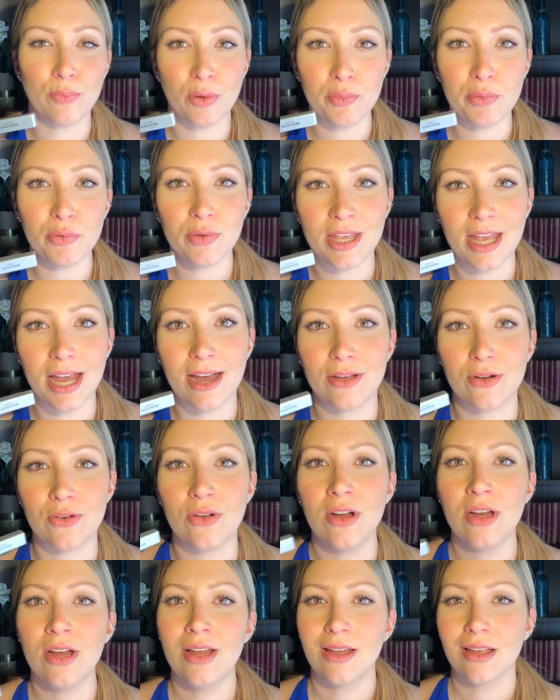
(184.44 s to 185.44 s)
più chiaro,
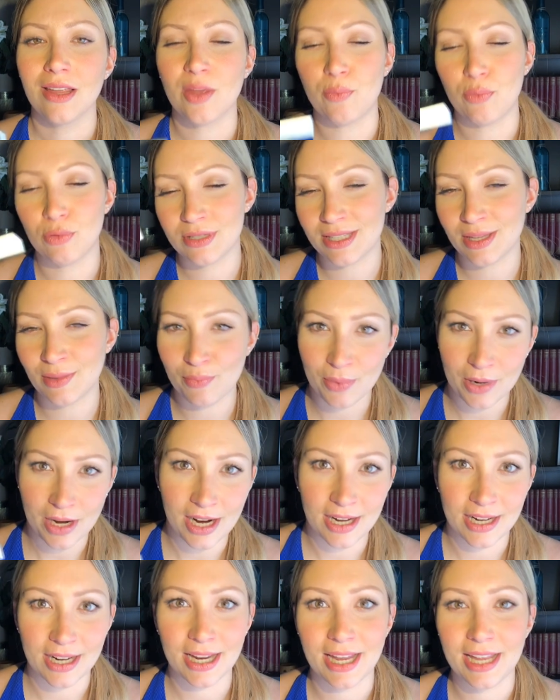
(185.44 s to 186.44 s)
che può
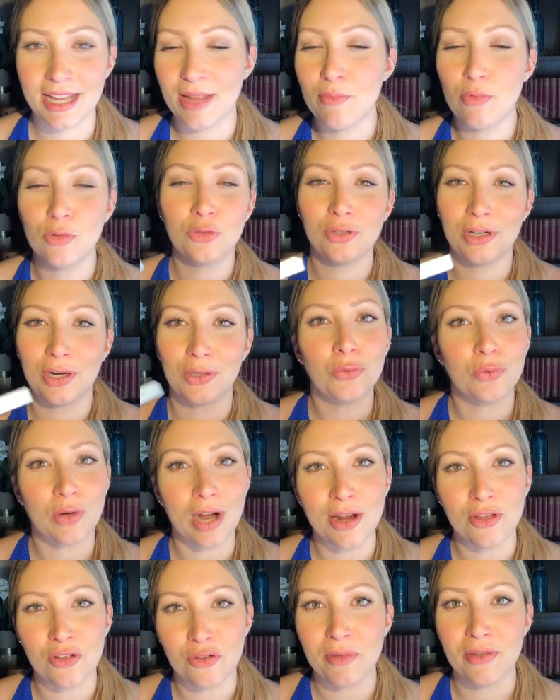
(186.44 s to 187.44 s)
sembrare, è molto
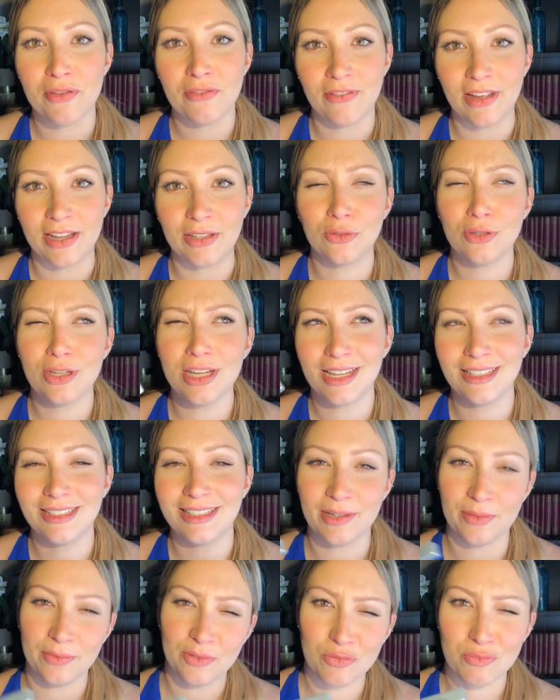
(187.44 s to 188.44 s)
naturale come effetto. Gli
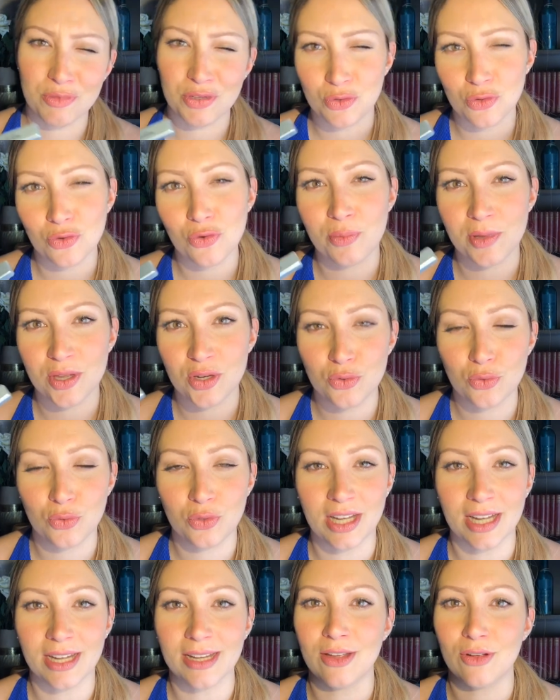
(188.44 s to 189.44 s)
altri non mi sono piaciuti
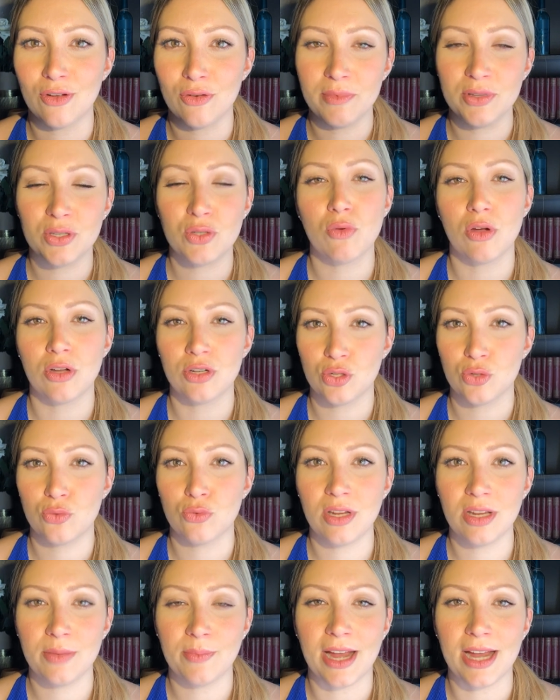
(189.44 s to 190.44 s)
anche come swatch
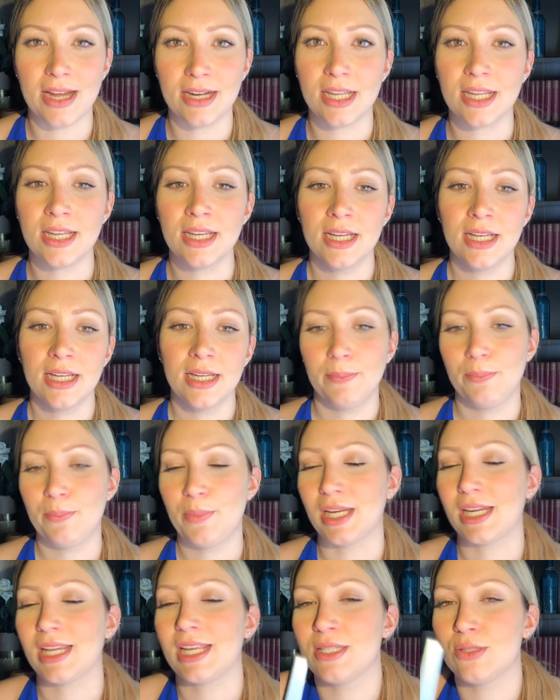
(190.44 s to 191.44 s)
sulle mani
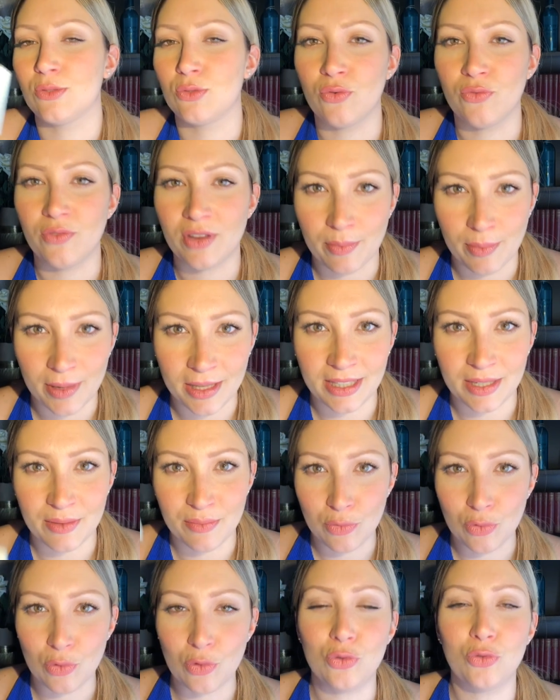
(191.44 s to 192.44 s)
perché sono veramente
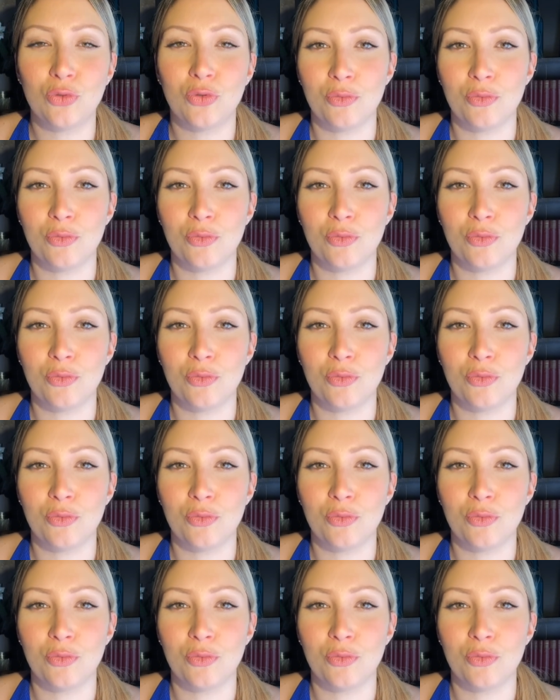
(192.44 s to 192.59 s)
molto